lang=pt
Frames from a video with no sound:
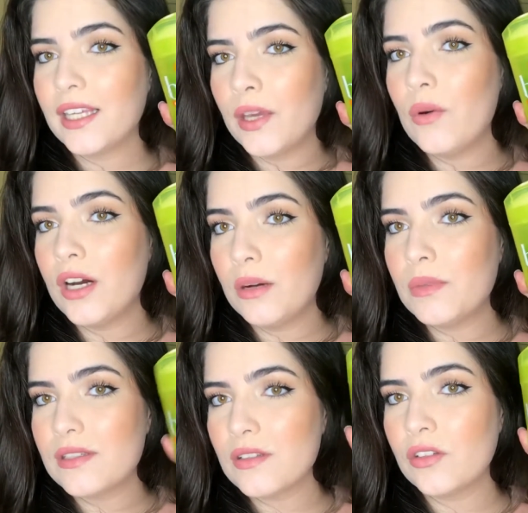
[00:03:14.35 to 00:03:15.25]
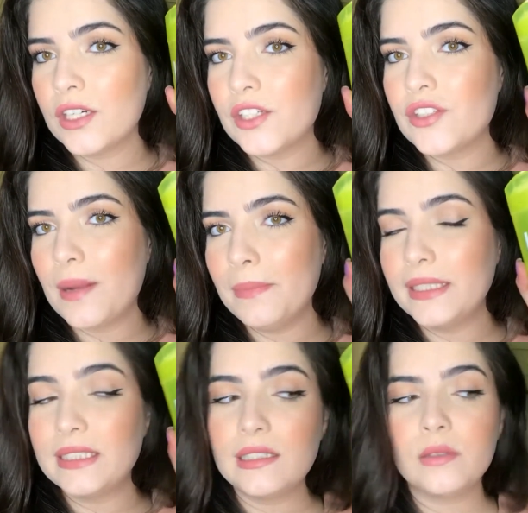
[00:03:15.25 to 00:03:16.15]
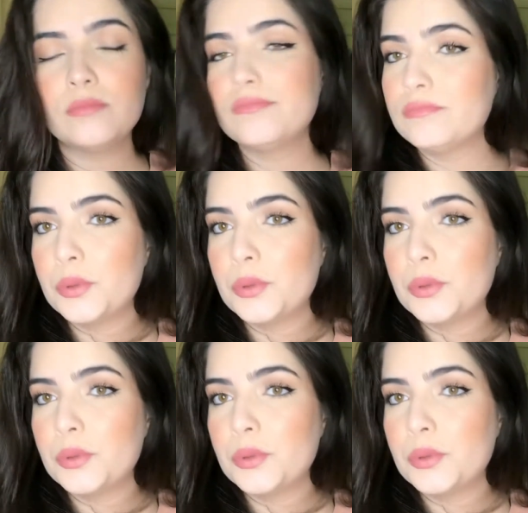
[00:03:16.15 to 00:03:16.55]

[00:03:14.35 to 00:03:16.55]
eu amo esse desodorante da Ban não